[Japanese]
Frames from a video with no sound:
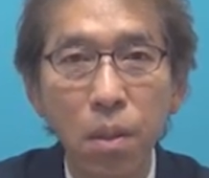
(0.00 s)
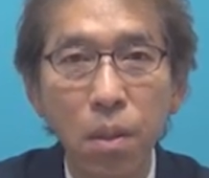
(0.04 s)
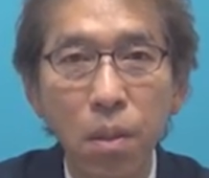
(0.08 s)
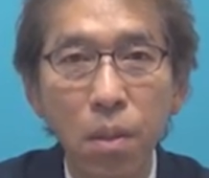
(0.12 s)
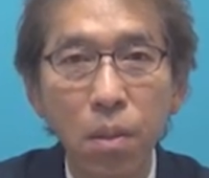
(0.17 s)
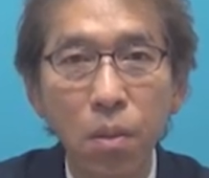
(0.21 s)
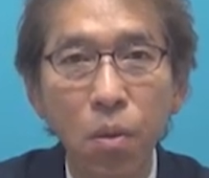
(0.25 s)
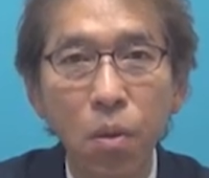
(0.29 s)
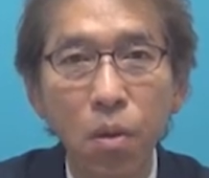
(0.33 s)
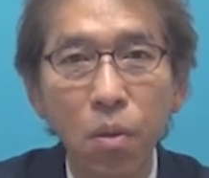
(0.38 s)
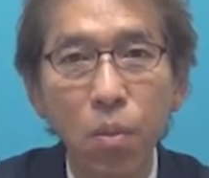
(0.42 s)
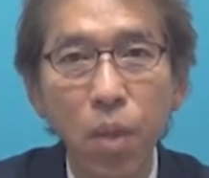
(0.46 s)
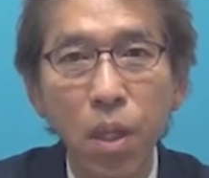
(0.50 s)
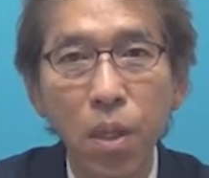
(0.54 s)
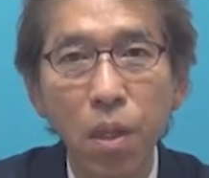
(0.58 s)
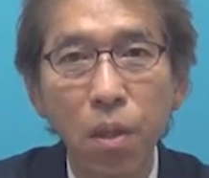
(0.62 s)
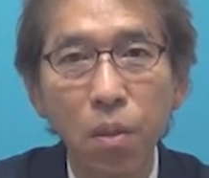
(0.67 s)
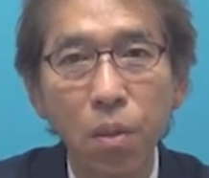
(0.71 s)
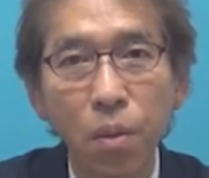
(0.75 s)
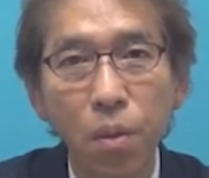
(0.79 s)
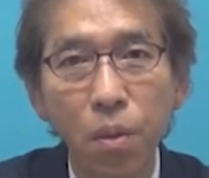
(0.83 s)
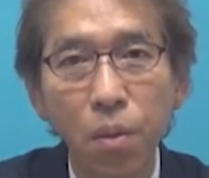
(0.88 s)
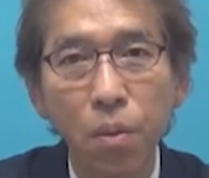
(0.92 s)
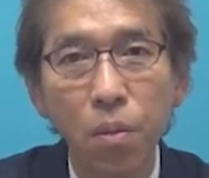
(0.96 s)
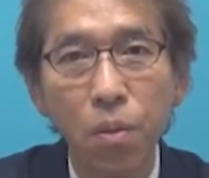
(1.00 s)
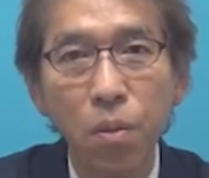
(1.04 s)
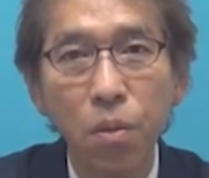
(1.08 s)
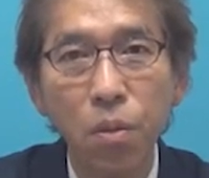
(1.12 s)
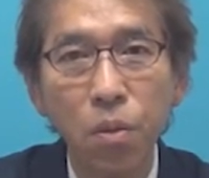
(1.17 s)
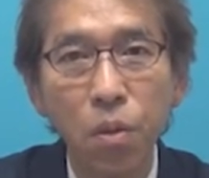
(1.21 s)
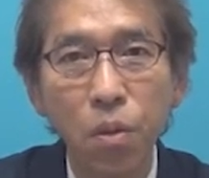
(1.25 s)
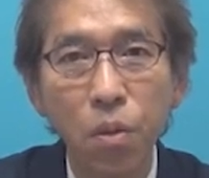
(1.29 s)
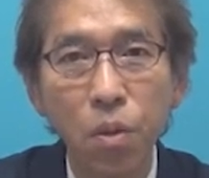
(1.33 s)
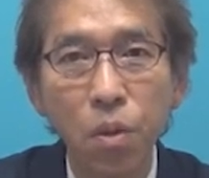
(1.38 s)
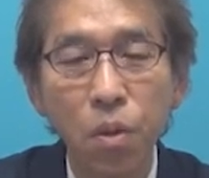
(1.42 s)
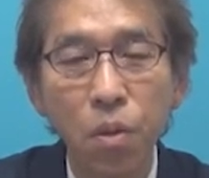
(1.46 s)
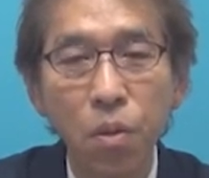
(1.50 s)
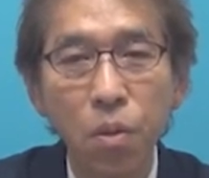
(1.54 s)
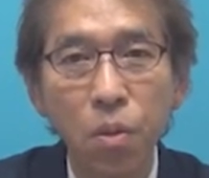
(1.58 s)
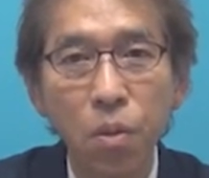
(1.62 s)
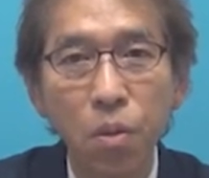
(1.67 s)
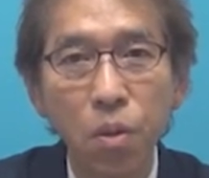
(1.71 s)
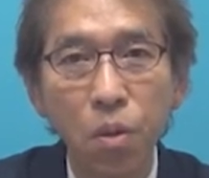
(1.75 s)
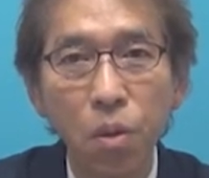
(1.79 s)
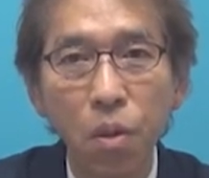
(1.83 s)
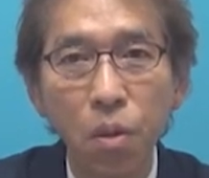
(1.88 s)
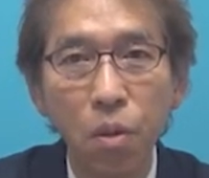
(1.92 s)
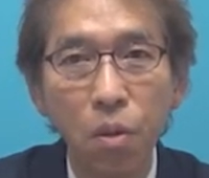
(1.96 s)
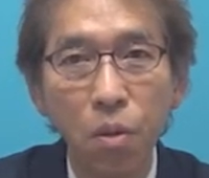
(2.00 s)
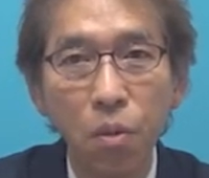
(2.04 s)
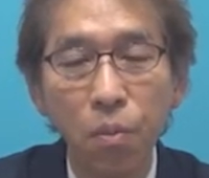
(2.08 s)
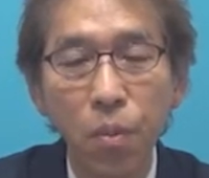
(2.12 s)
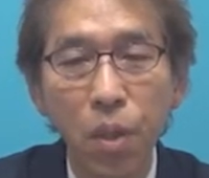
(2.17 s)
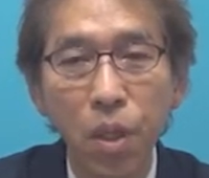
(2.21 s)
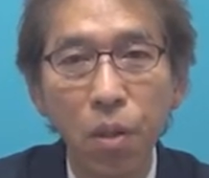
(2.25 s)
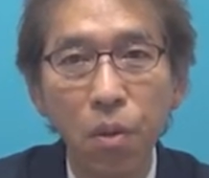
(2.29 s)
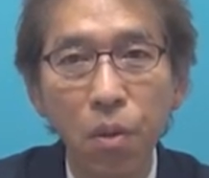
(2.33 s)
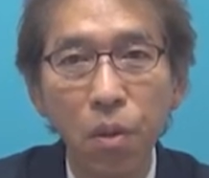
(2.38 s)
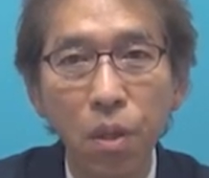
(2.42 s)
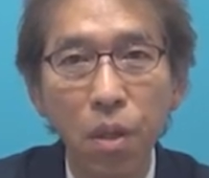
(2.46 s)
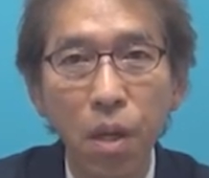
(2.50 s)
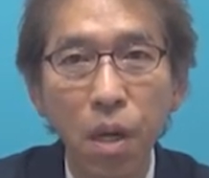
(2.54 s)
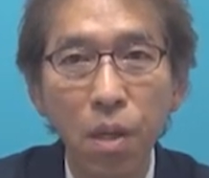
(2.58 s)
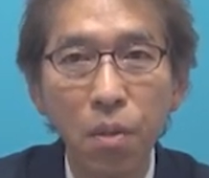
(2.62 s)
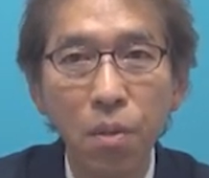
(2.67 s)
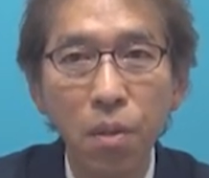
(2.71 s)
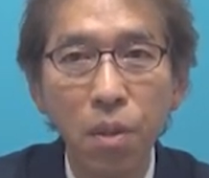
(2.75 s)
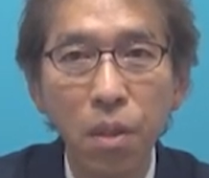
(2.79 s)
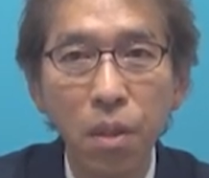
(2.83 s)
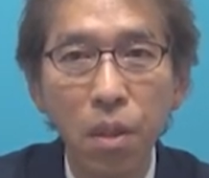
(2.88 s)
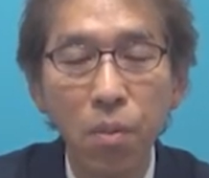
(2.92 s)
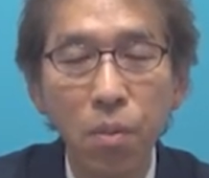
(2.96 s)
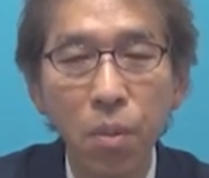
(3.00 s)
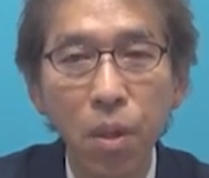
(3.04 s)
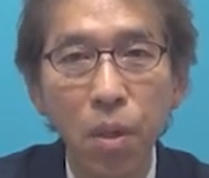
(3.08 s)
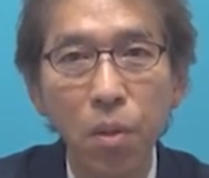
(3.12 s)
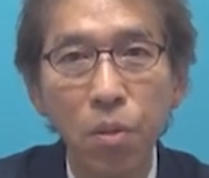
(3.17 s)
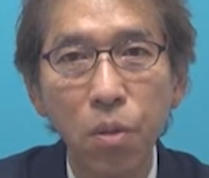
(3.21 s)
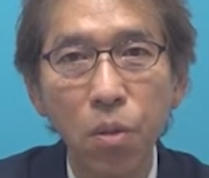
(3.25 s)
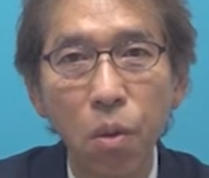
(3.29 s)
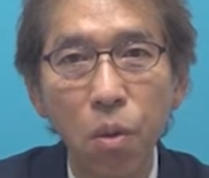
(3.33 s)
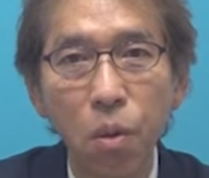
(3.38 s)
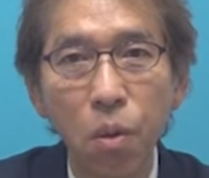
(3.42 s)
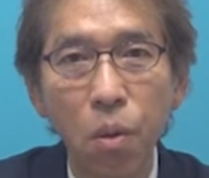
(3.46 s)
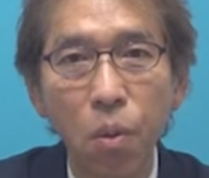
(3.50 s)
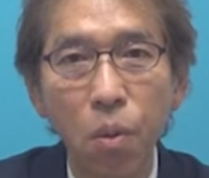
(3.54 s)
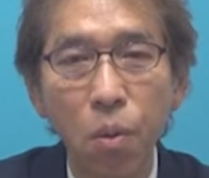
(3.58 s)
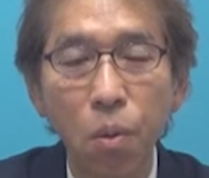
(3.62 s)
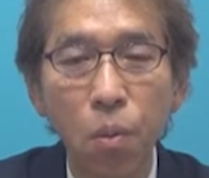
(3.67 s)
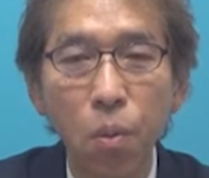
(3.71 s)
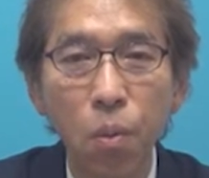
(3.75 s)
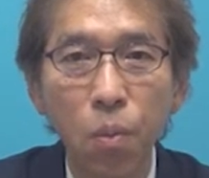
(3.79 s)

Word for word: ここまでの入力の様子をビデオで確認してみましょう。